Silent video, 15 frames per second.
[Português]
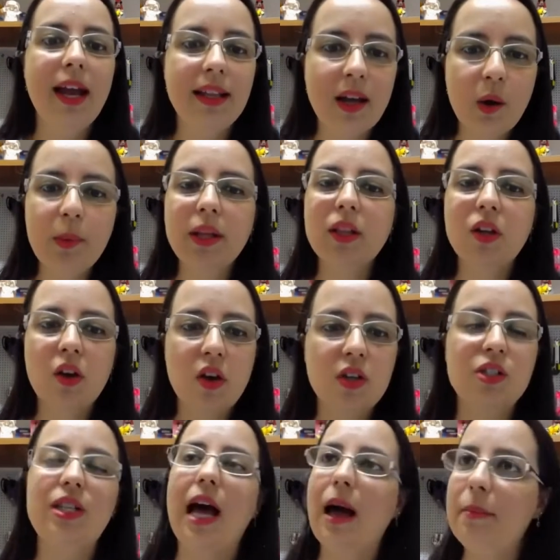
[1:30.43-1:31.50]
É, dá uma
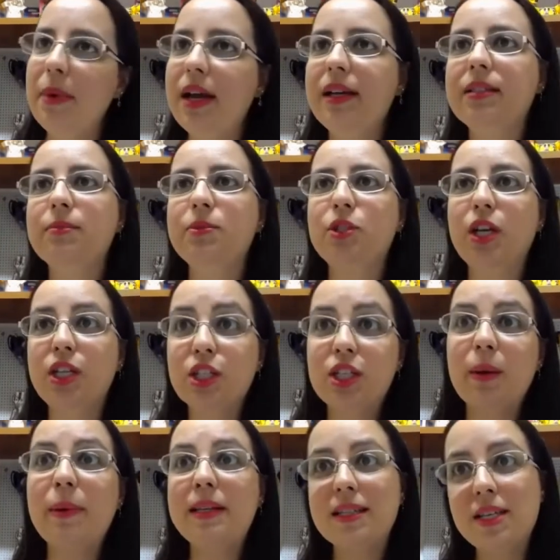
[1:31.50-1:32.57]
dose, dá mesmo,
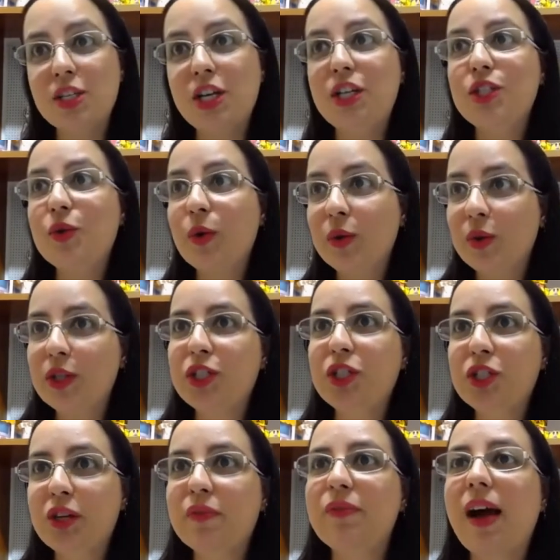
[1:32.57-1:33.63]
gente. Ainda mais a gente, quando a
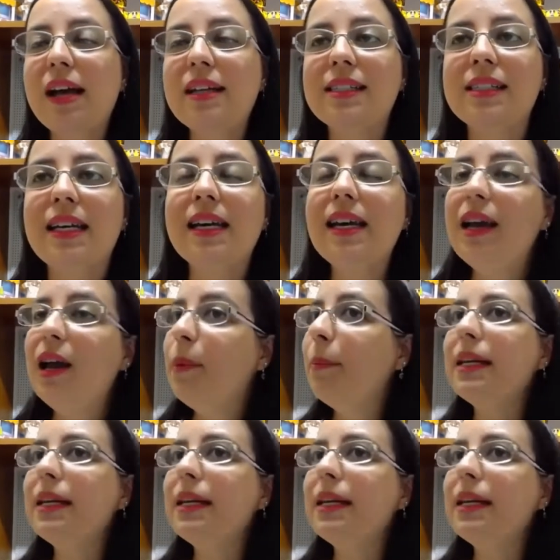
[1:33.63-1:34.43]
gente que faz, né?